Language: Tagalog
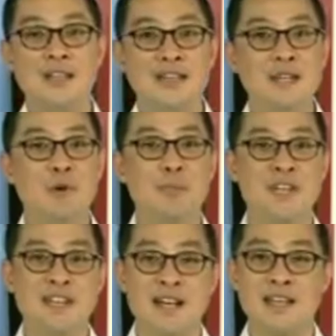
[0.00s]
Hindi po
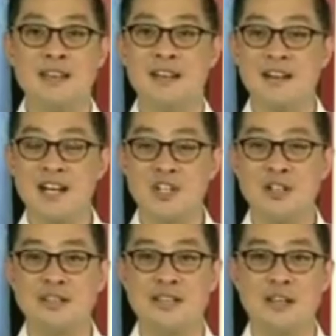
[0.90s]
binigay ng
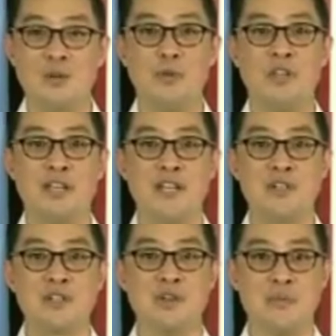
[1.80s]
National
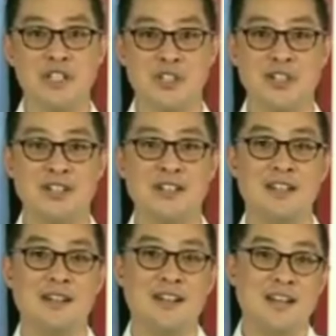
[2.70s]
Telecommunications Commission
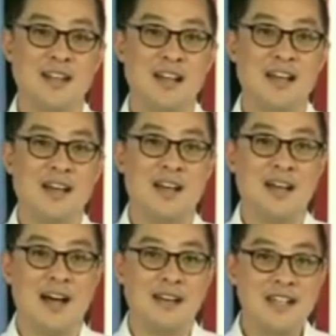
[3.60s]

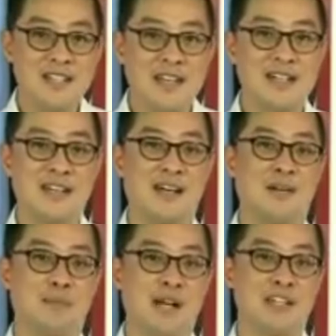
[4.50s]
ang
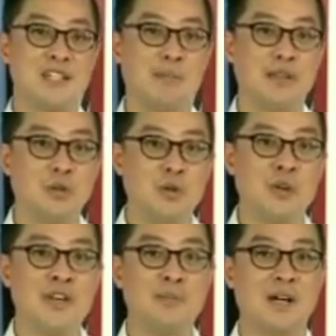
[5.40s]
lisensya para sa
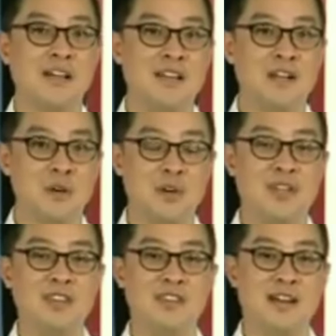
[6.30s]
patuloy na
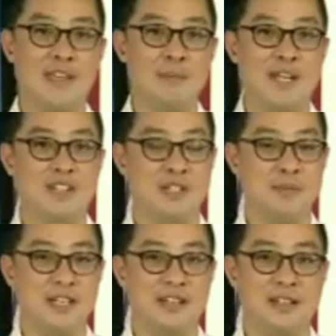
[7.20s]
paglilingkod ng
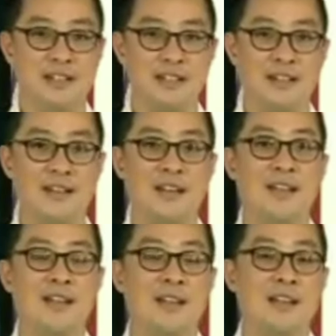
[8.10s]
ABS-CBN.
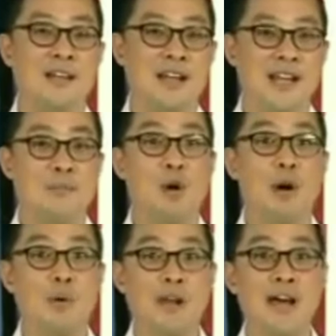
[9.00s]
Kaya
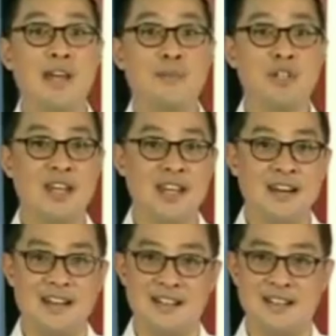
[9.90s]
mawawala na po sa
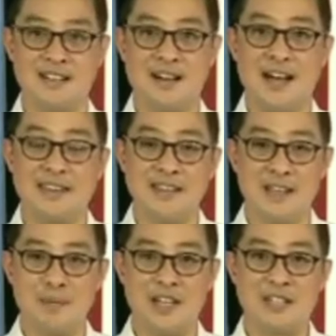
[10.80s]
ere ang
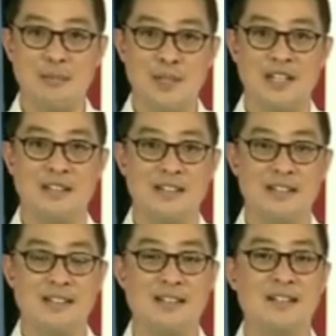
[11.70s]
ating ABS-CBN.